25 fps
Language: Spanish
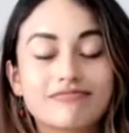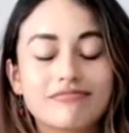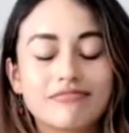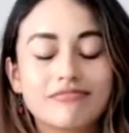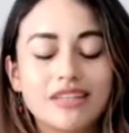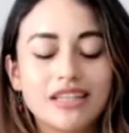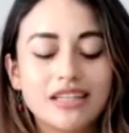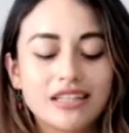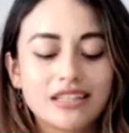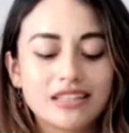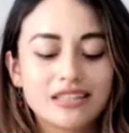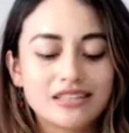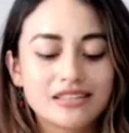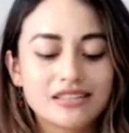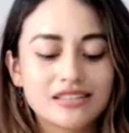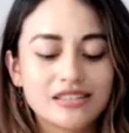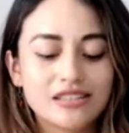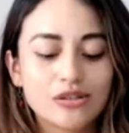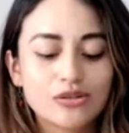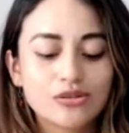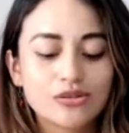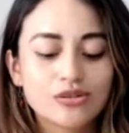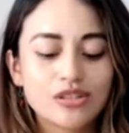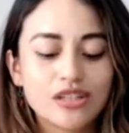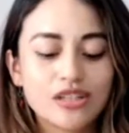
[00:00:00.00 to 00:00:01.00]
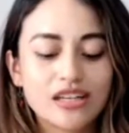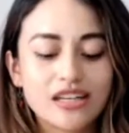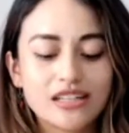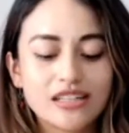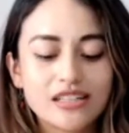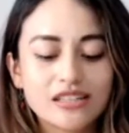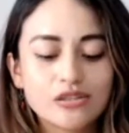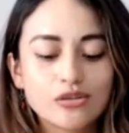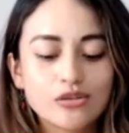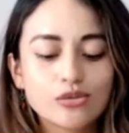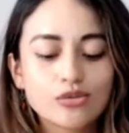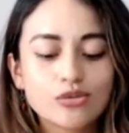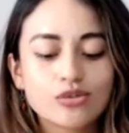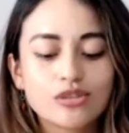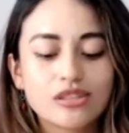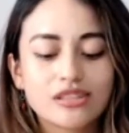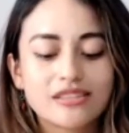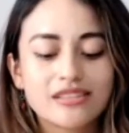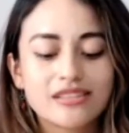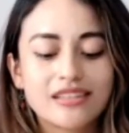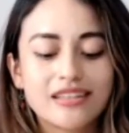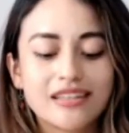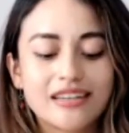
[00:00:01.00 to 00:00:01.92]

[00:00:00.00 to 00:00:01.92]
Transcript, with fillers: Miren, si a ustedes les gusta hacer